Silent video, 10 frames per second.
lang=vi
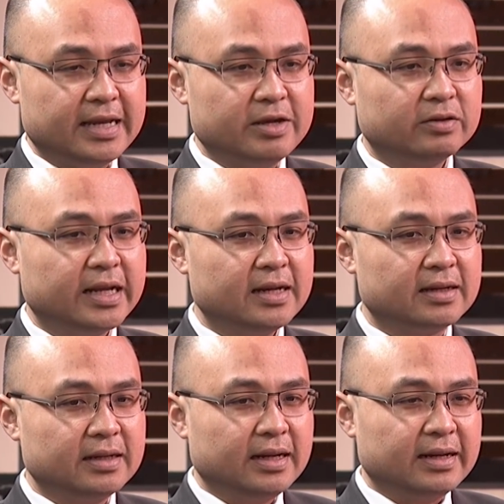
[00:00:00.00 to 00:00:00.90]
thì có thể
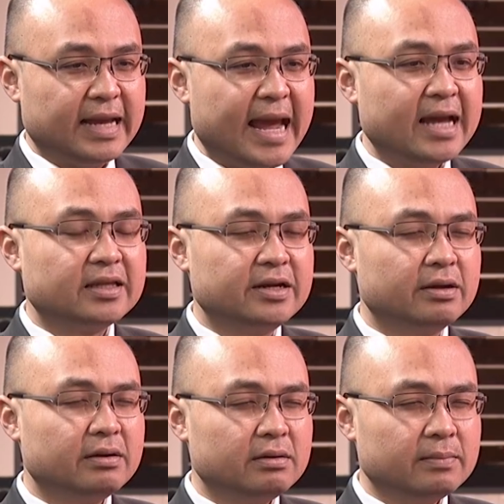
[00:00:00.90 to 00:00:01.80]
là nghe thì
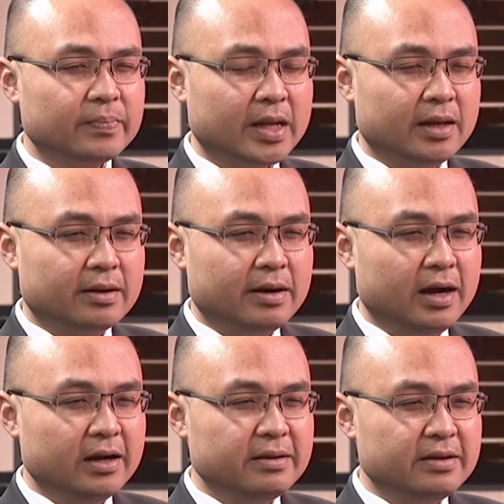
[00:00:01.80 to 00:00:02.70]
nó
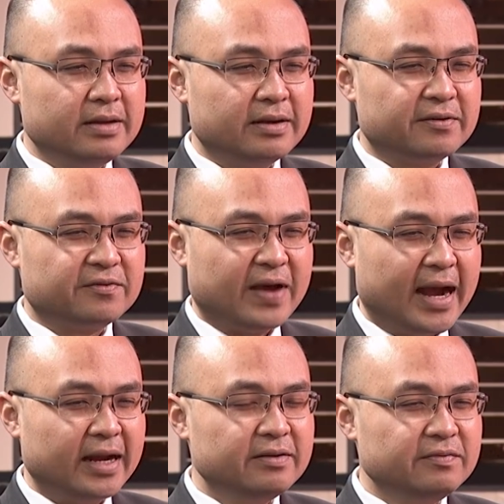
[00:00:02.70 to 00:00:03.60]
nó hơi
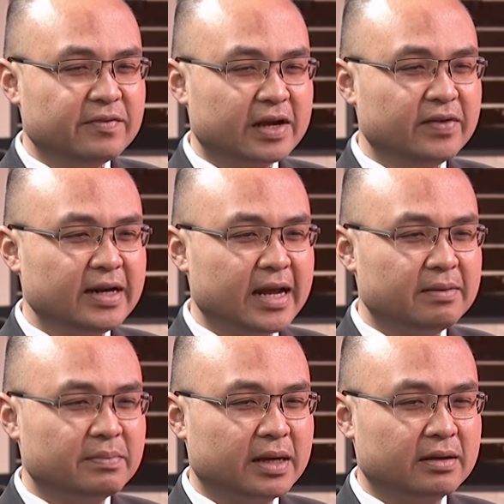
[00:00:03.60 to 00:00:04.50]
phản ánh về cái vấn
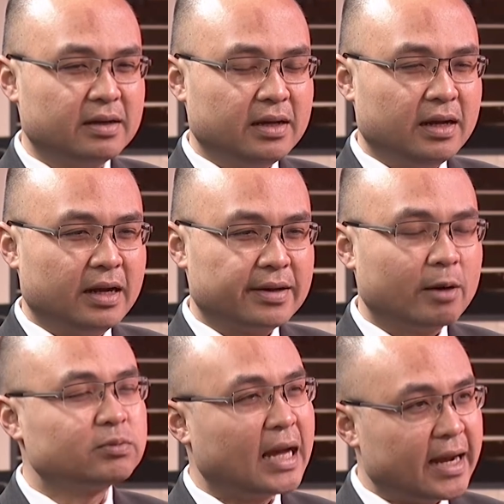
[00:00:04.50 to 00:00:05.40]
đề mà độc tài
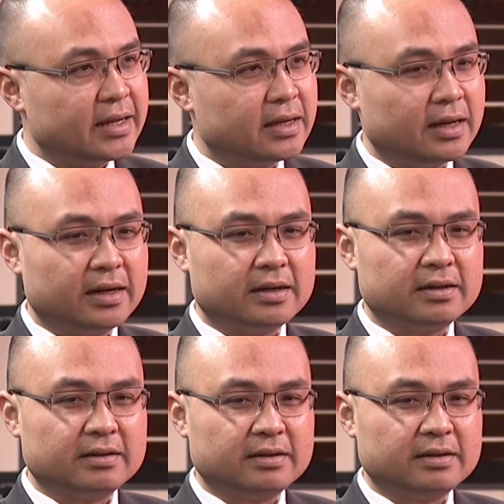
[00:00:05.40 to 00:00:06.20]
độc tài à,